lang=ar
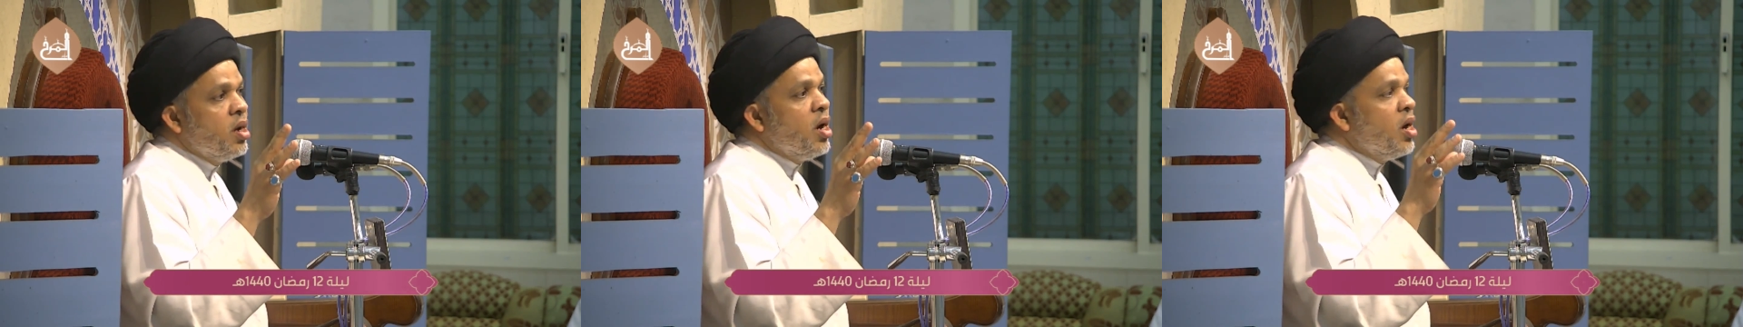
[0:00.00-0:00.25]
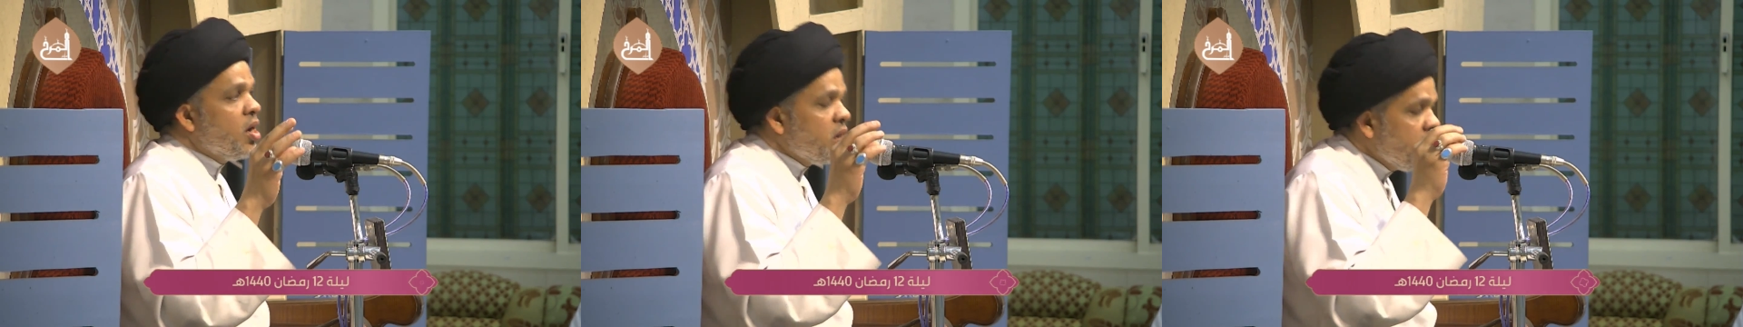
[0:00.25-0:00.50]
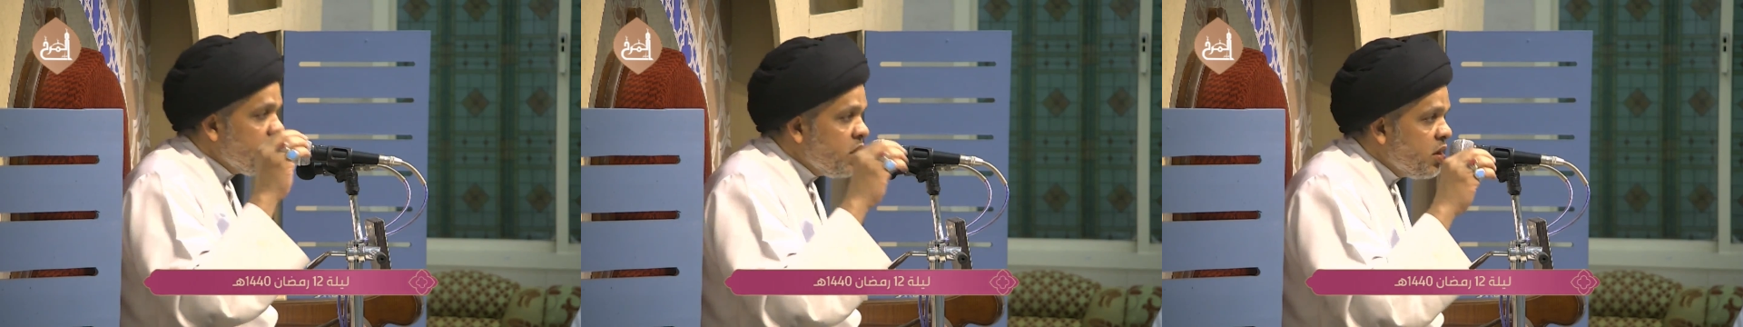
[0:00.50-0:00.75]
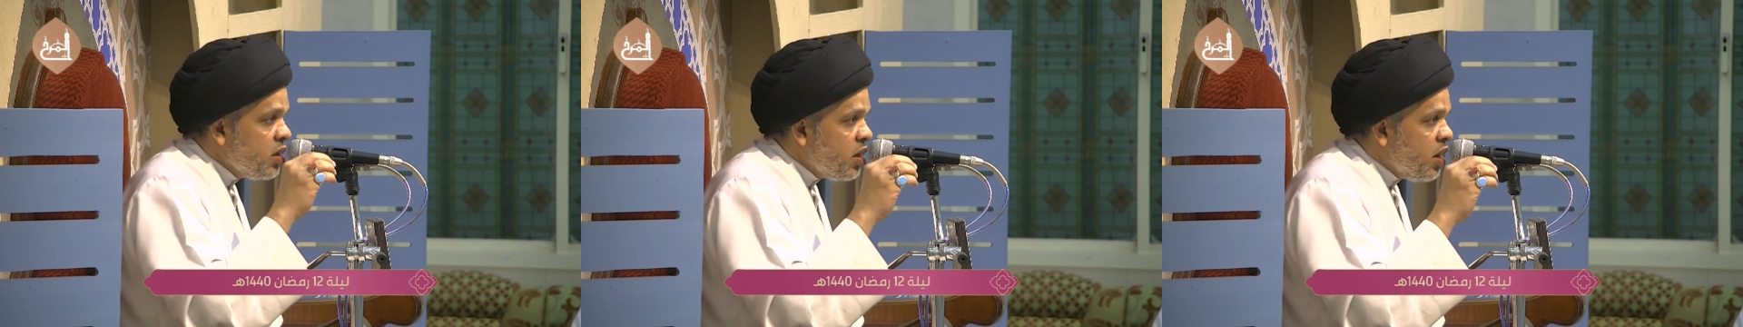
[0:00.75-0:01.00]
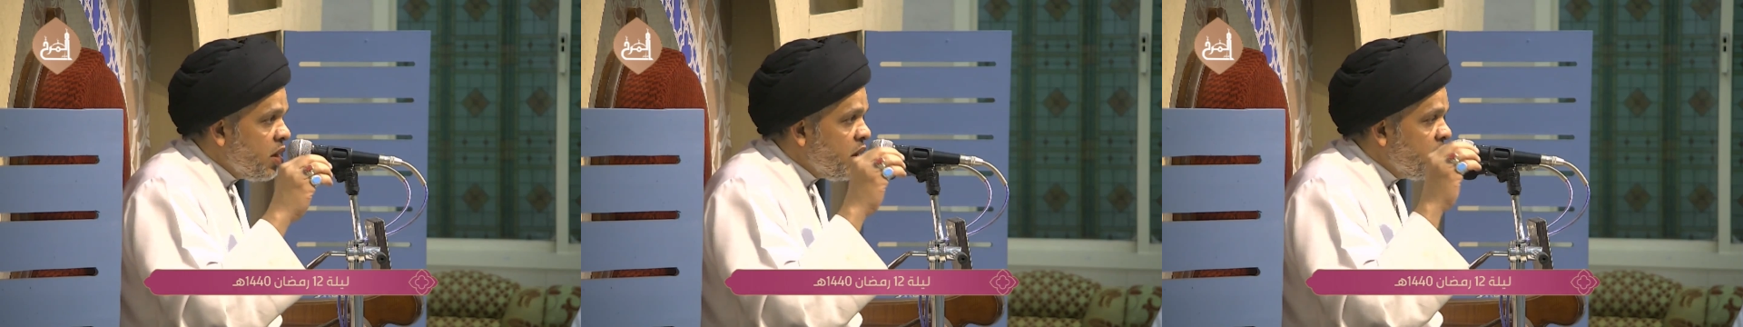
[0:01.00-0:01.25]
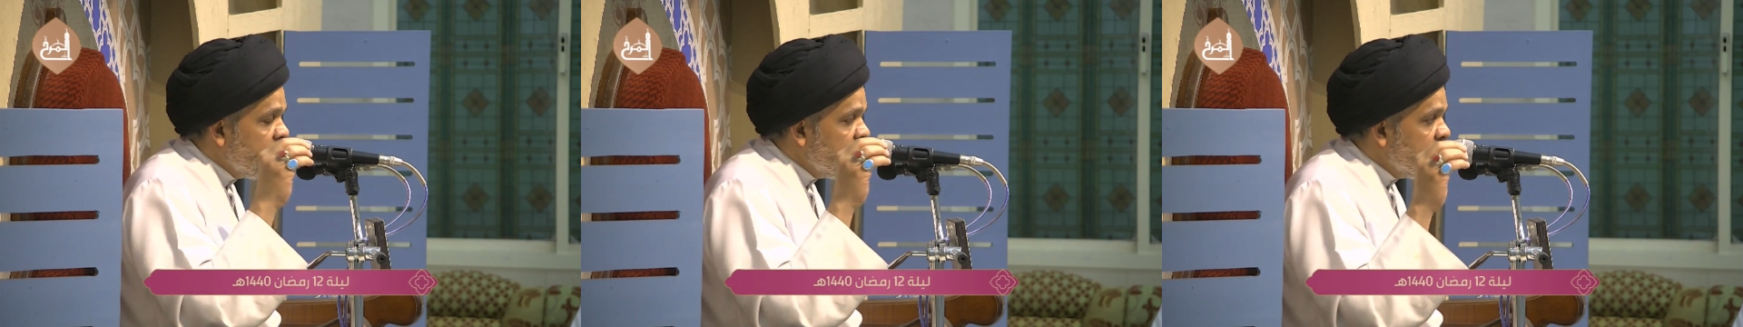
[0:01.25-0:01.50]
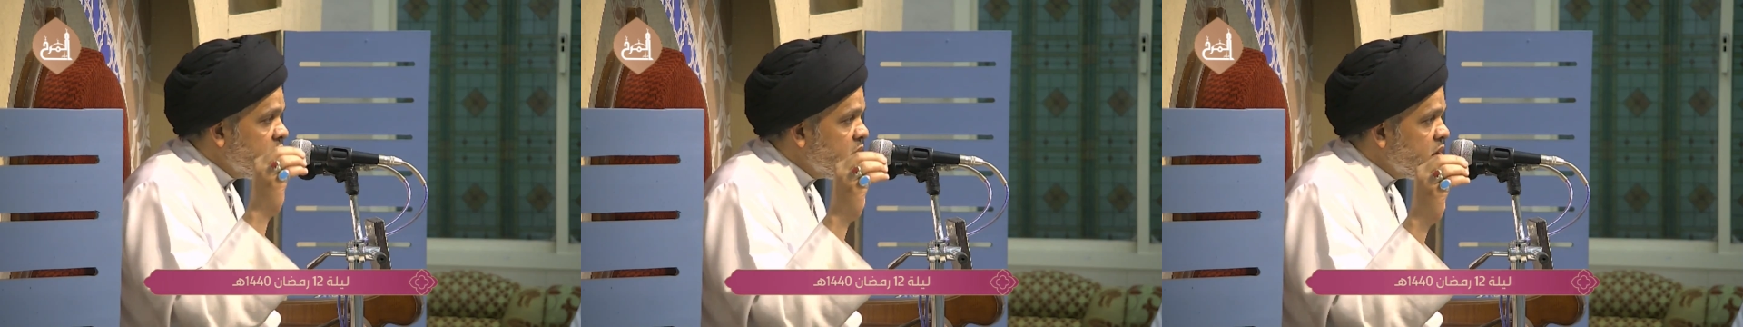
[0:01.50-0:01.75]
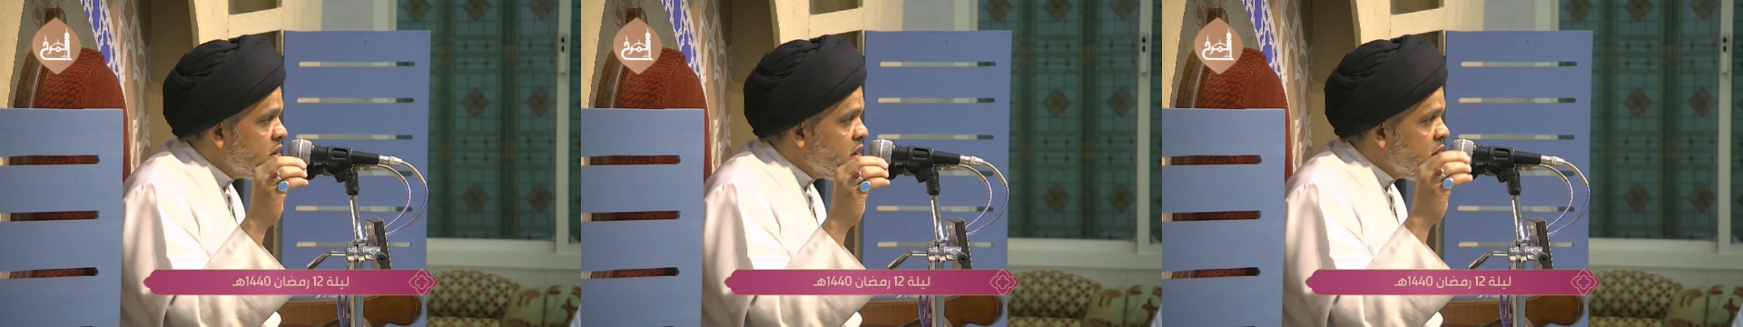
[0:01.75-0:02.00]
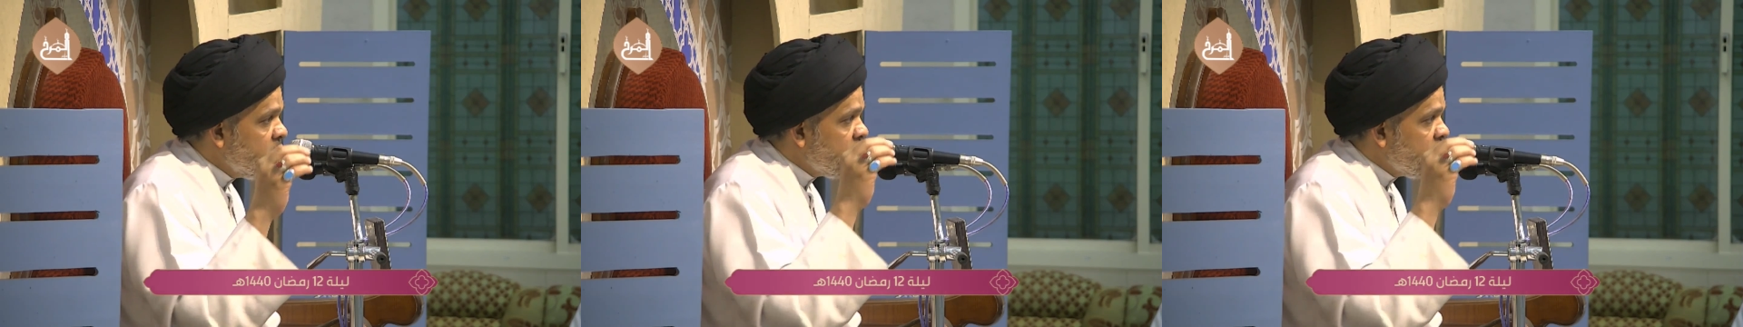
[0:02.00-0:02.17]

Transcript: أخي أنا عندي أبغي